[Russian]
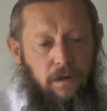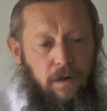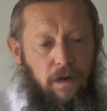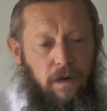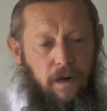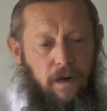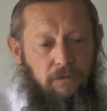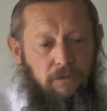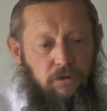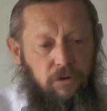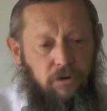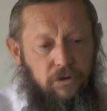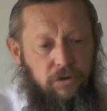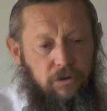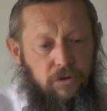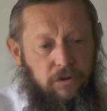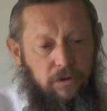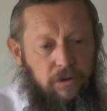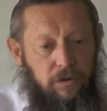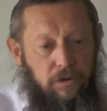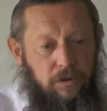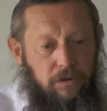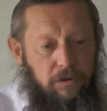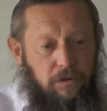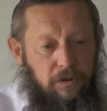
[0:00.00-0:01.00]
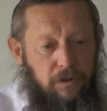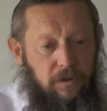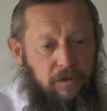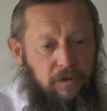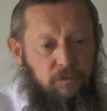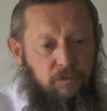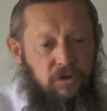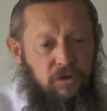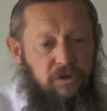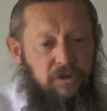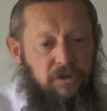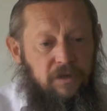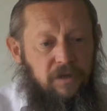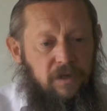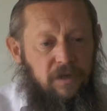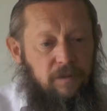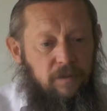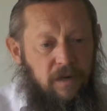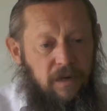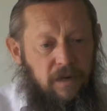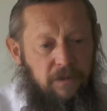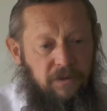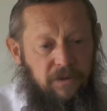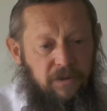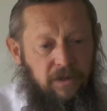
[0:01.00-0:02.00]
А вот это мы же не
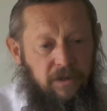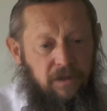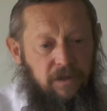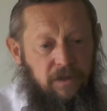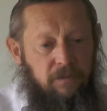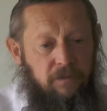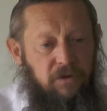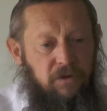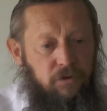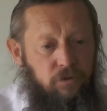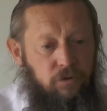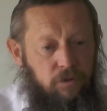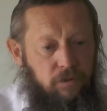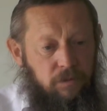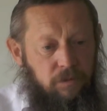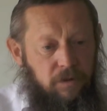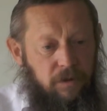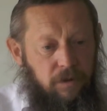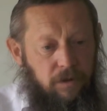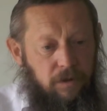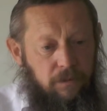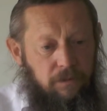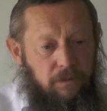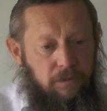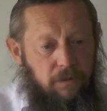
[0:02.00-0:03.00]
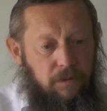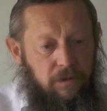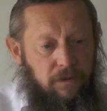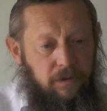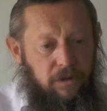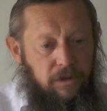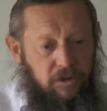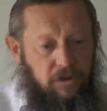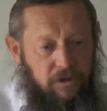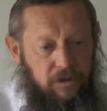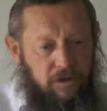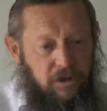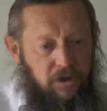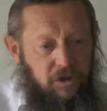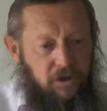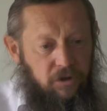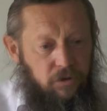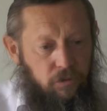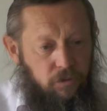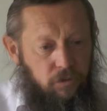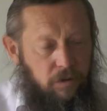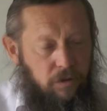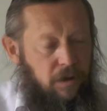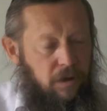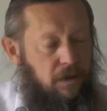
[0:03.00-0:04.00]
занимаемся этим досужим делом. Наша задача
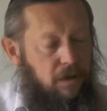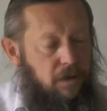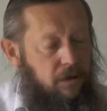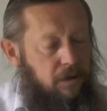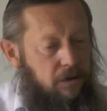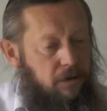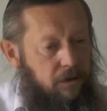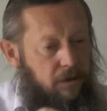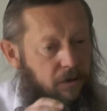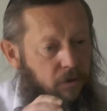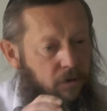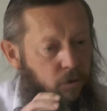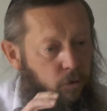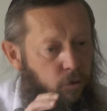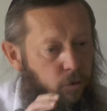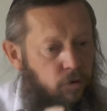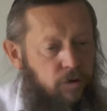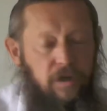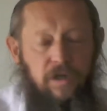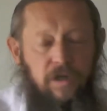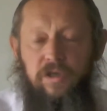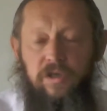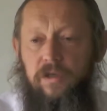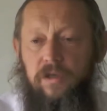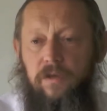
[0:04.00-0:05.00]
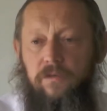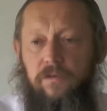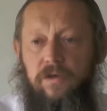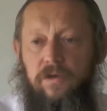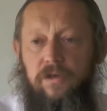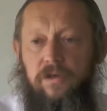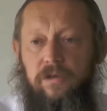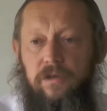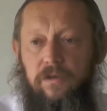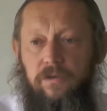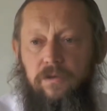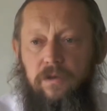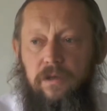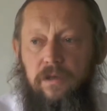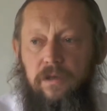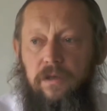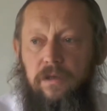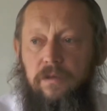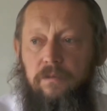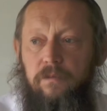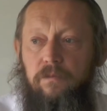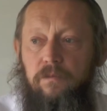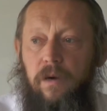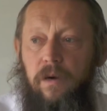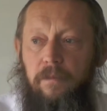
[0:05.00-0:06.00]
другая душа человеческая, когда
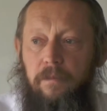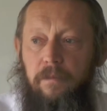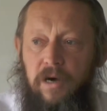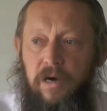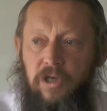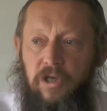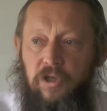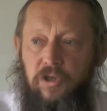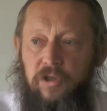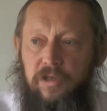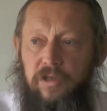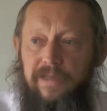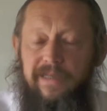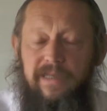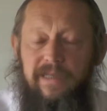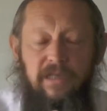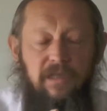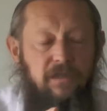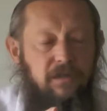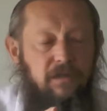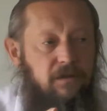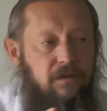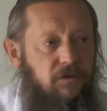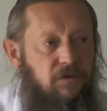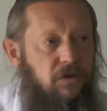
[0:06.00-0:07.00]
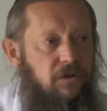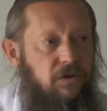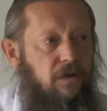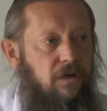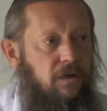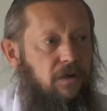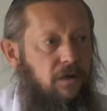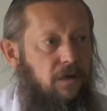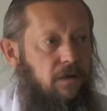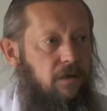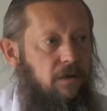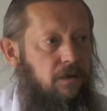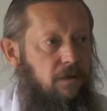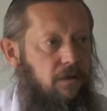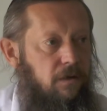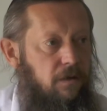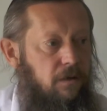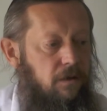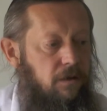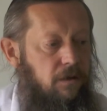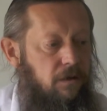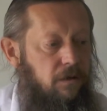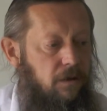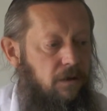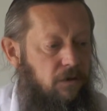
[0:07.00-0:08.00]
это мамаш действительно.
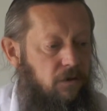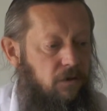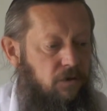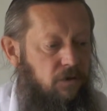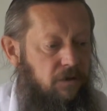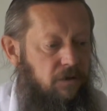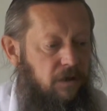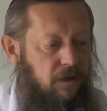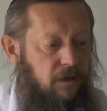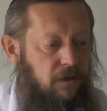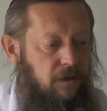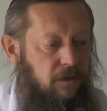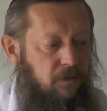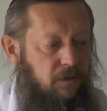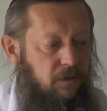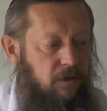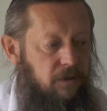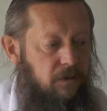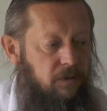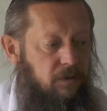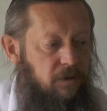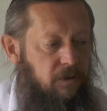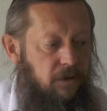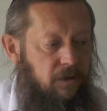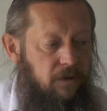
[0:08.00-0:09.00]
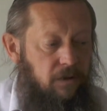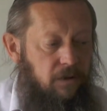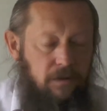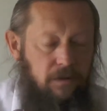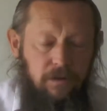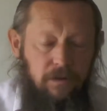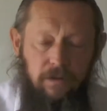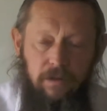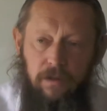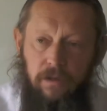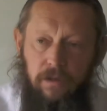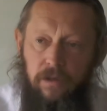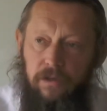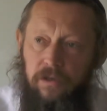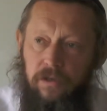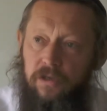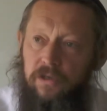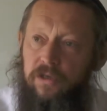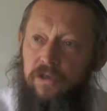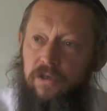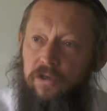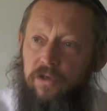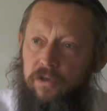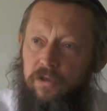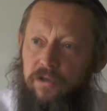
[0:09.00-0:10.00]
То есть это, говорит, смотри, это
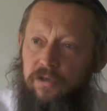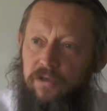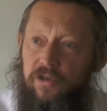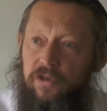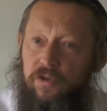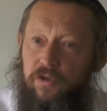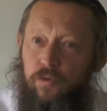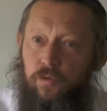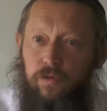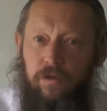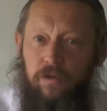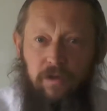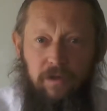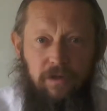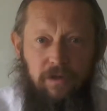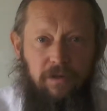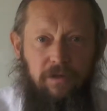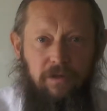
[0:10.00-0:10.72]
не, не шутка.